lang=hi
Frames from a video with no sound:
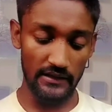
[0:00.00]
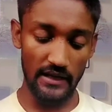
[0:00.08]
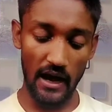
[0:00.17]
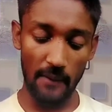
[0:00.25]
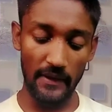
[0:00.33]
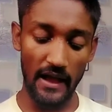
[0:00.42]

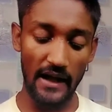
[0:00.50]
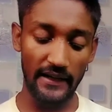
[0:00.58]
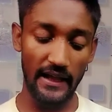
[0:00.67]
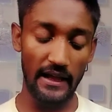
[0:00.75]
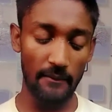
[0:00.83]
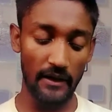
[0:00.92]
यहाँ पे आ
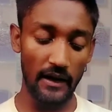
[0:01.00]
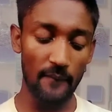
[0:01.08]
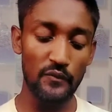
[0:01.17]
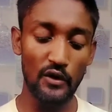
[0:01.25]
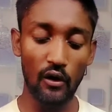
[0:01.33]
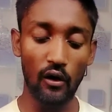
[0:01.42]
गया है हमारा
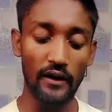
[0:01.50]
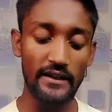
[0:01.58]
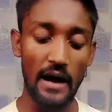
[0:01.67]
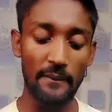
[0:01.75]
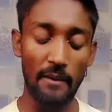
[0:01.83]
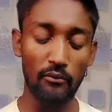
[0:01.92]
और
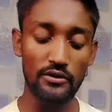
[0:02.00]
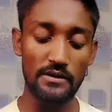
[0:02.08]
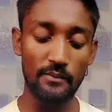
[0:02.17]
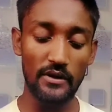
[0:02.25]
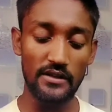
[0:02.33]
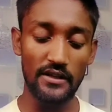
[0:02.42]
यहाँ पे आपको
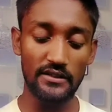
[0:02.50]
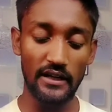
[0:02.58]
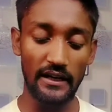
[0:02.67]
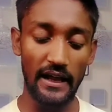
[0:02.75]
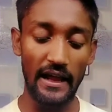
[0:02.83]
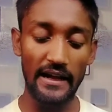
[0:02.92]
सिंपल सर्च
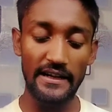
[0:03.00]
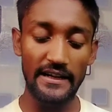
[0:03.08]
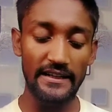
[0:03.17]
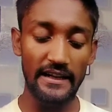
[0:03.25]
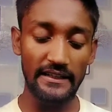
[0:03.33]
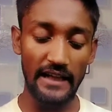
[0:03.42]
करना है
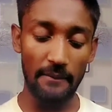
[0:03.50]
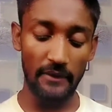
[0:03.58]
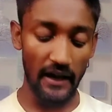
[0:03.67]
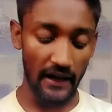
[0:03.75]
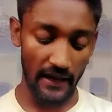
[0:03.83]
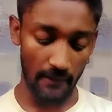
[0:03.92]
हिडन
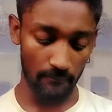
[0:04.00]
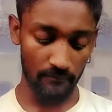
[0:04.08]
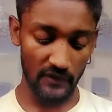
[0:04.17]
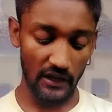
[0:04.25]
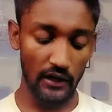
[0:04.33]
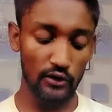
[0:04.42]
कैमरा ऐप
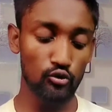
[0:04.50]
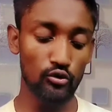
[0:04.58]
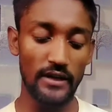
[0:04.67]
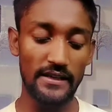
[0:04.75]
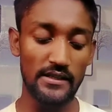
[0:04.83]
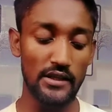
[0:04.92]

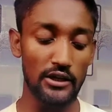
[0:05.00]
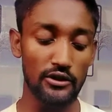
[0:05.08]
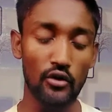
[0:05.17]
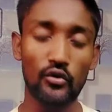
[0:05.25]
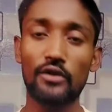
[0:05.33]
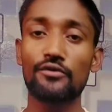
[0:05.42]
तो जैसे
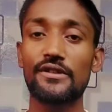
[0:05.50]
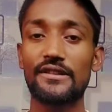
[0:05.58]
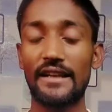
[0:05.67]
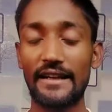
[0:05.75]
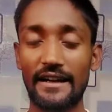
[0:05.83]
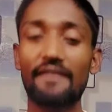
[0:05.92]
सर्च करोगे कुछ
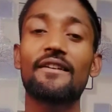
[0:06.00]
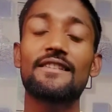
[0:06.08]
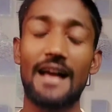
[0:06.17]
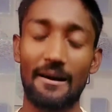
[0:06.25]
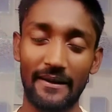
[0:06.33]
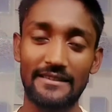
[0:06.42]
इस तरह की
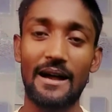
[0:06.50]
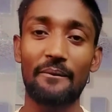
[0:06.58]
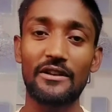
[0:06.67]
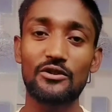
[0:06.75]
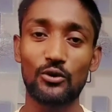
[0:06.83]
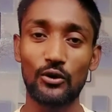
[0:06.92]
इंटरफेस आपके
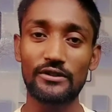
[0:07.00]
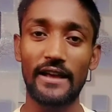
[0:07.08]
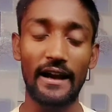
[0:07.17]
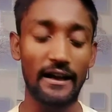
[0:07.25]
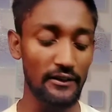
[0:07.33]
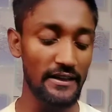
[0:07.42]
सामने शो हो
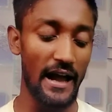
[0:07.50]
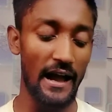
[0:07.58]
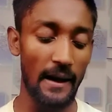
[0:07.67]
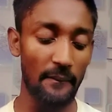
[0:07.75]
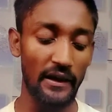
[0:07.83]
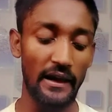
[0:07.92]
जाएगा तो
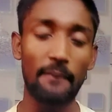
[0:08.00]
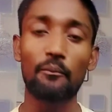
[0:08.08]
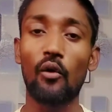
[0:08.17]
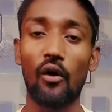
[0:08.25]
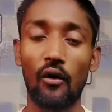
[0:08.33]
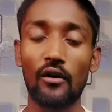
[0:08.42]
यहाँ पे
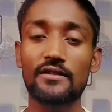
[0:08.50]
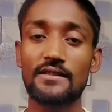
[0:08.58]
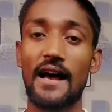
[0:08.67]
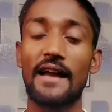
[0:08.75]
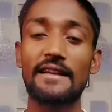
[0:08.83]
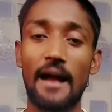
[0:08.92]
बहुत
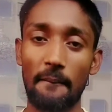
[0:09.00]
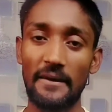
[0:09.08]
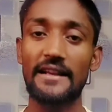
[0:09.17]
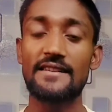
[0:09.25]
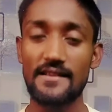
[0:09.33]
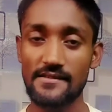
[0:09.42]
सारी
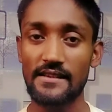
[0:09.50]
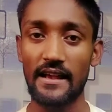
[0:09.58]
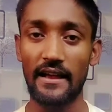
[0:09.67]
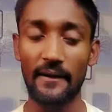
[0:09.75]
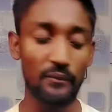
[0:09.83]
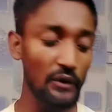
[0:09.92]
एप्लीकेशन
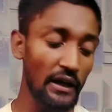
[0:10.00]
है